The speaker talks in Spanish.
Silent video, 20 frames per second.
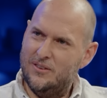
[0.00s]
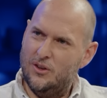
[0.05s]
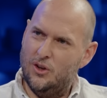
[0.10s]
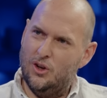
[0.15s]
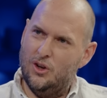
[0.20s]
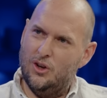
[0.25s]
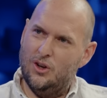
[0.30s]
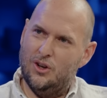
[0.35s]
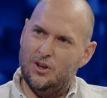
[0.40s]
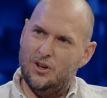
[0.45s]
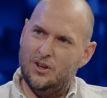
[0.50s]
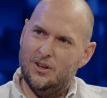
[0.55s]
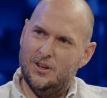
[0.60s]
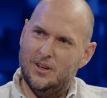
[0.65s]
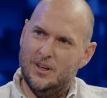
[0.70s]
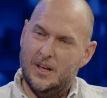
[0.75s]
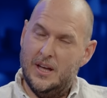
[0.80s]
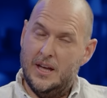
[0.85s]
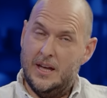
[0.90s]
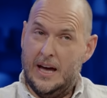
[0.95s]
Sí.
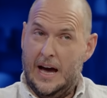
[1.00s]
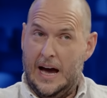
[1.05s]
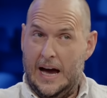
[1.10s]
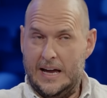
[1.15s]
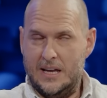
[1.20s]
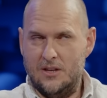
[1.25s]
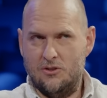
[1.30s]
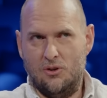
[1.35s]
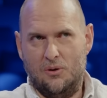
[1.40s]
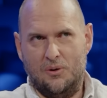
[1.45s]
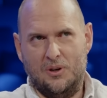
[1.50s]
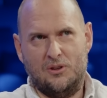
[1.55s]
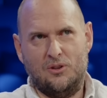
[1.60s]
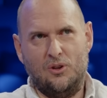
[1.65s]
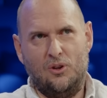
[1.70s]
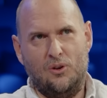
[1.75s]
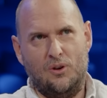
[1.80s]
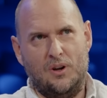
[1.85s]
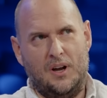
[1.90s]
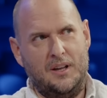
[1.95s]
Ahí sobre
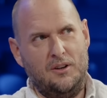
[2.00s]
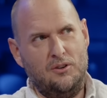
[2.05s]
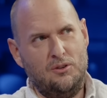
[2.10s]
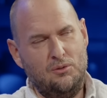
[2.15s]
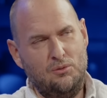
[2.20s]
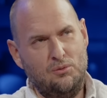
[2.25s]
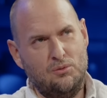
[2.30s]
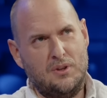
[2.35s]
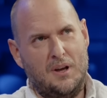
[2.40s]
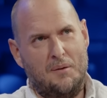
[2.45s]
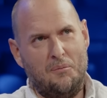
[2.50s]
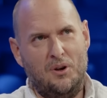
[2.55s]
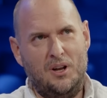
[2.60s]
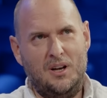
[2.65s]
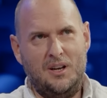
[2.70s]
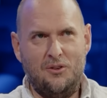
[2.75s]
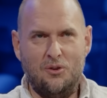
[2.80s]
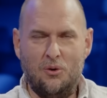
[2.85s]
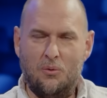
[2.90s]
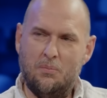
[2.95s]
todo, ahí nos juntamos
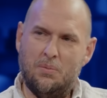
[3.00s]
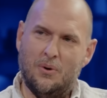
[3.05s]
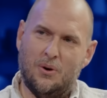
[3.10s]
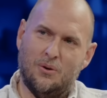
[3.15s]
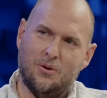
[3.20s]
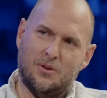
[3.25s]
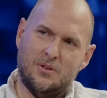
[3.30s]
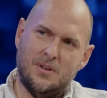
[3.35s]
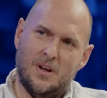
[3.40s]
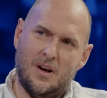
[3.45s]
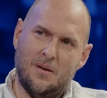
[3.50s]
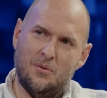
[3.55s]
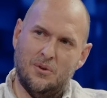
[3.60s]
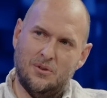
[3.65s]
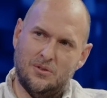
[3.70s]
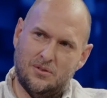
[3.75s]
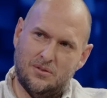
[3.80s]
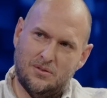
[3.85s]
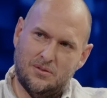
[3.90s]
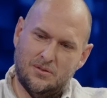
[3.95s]
él y yo un poco.
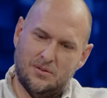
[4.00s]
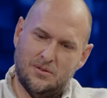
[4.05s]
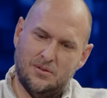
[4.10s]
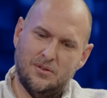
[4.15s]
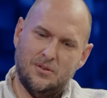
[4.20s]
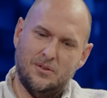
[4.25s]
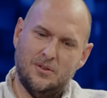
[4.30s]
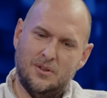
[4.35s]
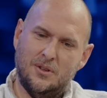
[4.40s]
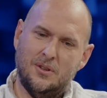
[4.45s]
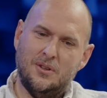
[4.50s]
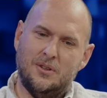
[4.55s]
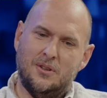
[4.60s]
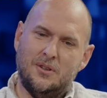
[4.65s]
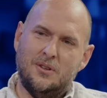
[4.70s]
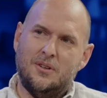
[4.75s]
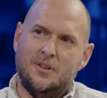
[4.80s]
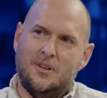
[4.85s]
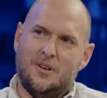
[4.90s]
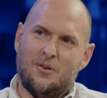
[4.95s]
Estábamos
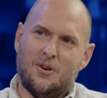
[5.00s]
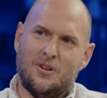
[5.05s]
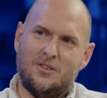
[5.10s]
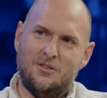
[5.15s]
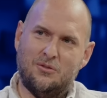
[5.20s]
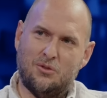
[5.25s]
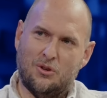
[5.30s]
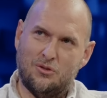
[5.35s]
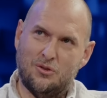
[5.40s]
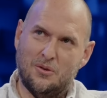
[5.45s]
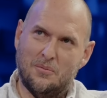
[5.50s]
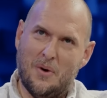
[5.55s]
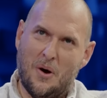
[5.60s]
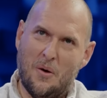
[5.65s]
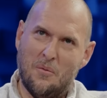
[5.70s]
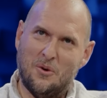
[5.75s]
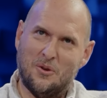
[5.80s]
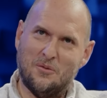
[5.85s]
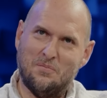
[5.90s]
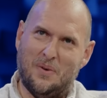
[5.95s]
en una situación más
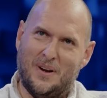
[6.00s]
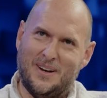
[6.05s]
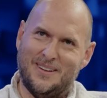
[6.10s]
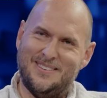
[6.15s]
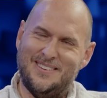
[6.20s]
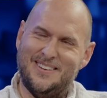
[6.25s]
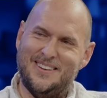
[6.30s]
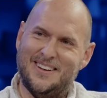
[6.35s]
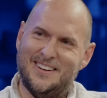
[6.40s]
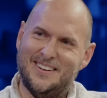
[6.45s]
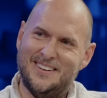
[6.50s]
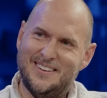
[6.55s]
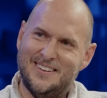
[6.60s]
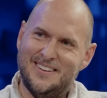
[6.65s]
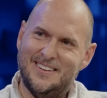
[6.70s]
o menos parecida.